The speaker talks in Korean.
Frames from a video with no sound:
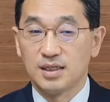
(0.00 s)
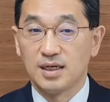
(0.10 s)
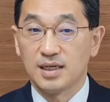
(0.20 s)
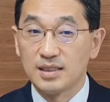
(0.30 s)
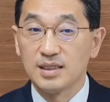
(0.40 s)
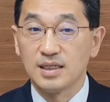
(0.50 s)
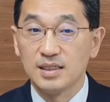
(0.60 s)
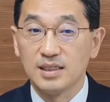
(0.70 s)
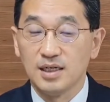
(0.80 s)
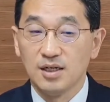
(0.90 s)
제가
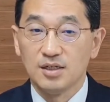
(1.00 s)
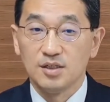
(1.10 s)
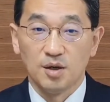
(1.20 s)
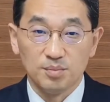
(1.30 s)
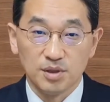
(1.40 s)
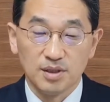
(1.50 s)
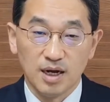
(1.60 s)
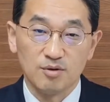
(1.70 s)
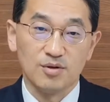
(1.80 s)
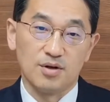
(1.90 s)
굉장히 염려를
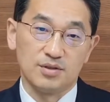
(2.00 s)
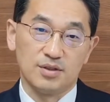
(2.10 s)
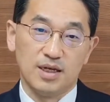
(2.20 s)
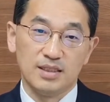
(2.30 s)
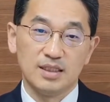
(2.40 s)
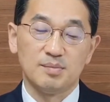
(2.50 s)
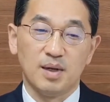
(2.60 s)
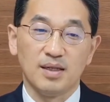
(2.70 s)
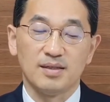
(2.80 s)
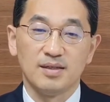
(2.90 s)
하고 걱정을
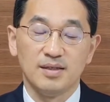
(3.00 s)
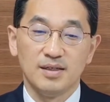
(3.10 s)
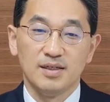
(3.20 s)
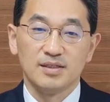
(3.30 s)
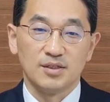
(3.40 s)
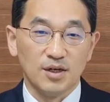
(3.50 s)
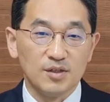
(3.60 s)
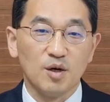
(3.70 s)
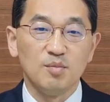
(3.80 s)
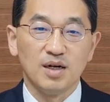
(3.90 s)
했지만 저의
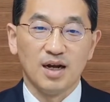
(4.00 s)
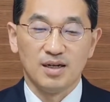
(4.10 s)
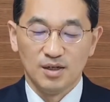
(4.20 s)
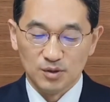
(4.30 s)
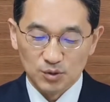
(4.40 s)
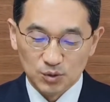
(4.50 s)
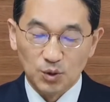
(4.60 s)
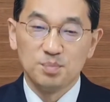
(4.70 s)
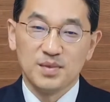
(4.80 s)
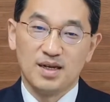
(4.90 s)
너무나
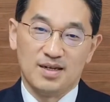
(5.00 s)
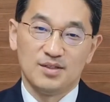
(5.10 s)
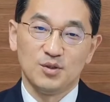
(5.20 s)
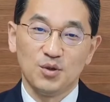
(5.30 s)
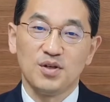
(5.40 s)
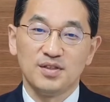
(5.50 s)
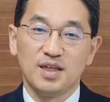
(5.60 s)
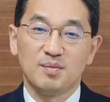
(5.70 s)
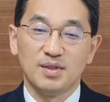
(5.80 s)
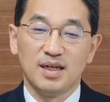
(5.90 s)
좁다란 소견
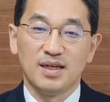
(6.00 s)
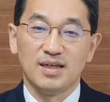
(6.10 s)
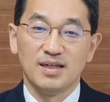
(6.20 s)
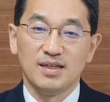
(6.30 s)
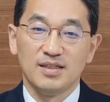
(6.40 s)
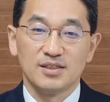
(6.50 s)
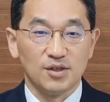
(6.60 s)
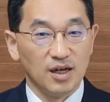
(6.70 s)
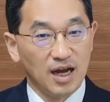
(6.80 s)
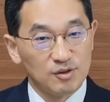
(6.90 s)
때문에
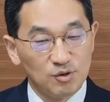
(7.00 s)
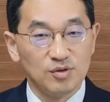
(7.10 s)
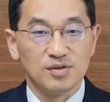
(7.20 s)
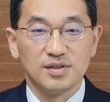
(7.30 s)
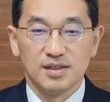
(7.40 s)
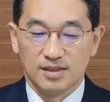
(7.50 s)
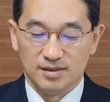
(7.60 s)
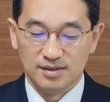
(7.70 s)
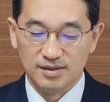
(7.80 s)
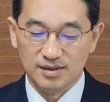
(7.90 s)
저의 아주
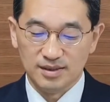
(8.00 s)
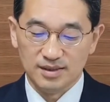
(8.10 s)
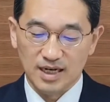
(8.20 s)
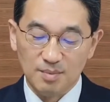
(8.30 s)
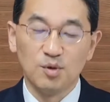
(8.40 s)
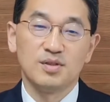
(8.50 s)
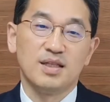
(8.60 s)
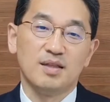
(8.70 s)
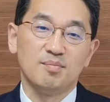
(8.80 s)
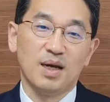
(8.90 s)
어,
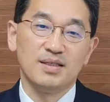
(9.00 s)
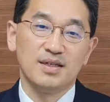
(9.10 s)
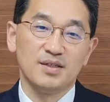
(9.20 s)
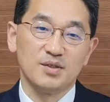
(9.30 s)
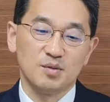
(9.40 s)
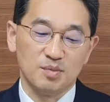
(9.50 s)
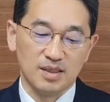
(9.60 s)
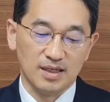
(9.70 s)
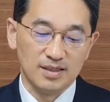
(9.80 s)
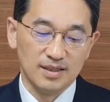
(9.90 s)
잘못된
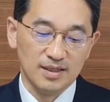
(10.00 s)
판단이었습니다.